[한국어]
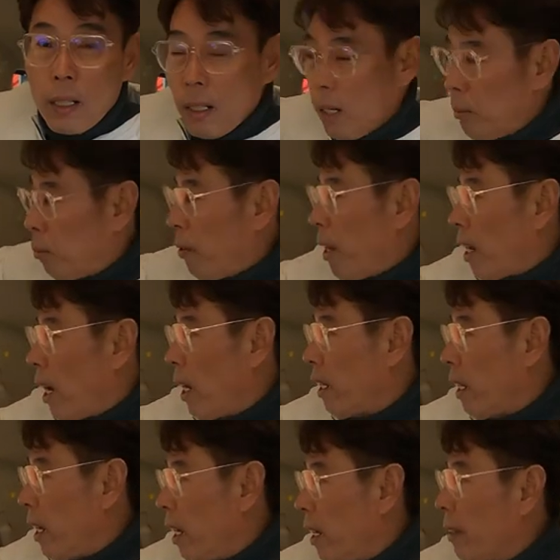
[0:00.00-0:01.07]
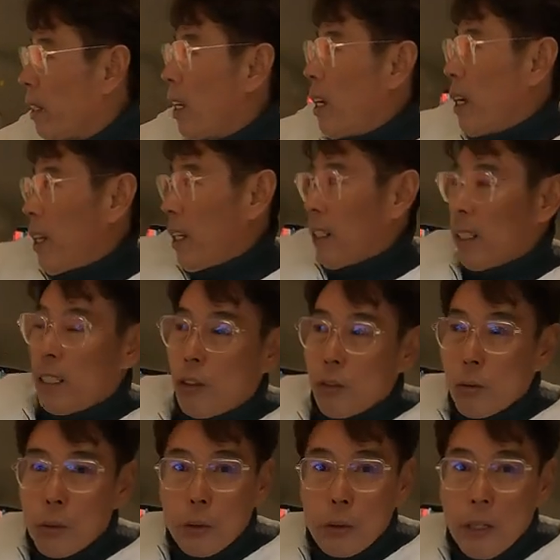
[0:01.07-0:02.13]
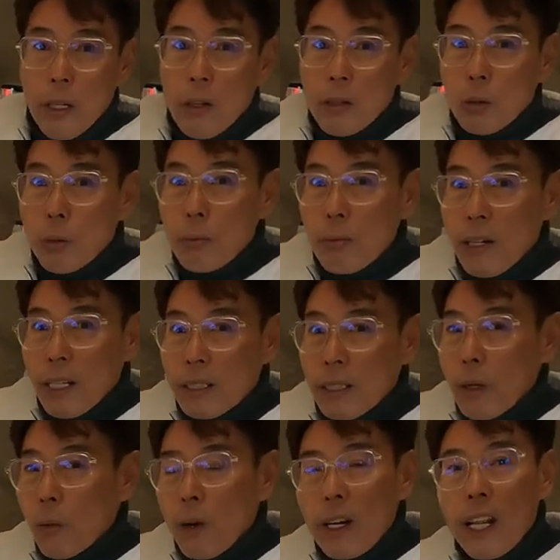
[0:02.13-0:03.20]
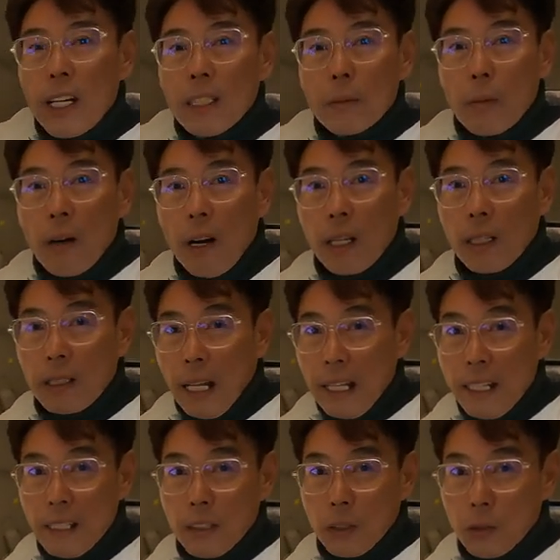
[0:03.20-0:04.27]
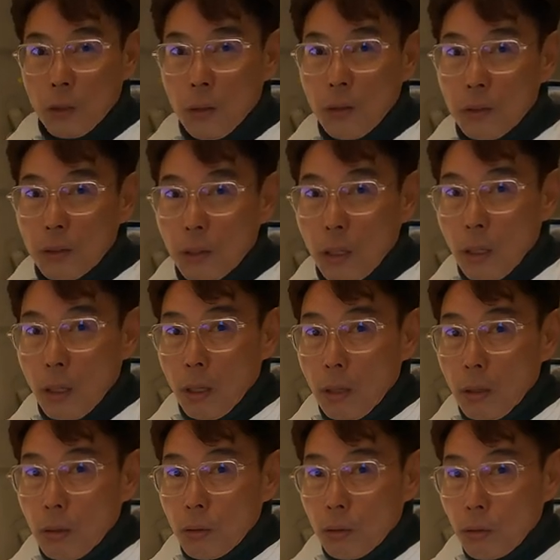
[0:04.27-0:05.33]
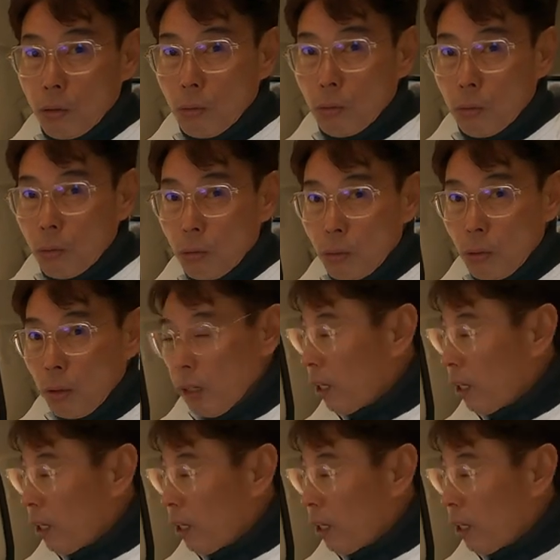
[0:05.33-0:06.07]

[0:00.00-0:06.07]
네, 예, 블랙 하드 이중구조의 허니콤 블라인인데 원래는 뭐가 달려 있었죠? 이렇게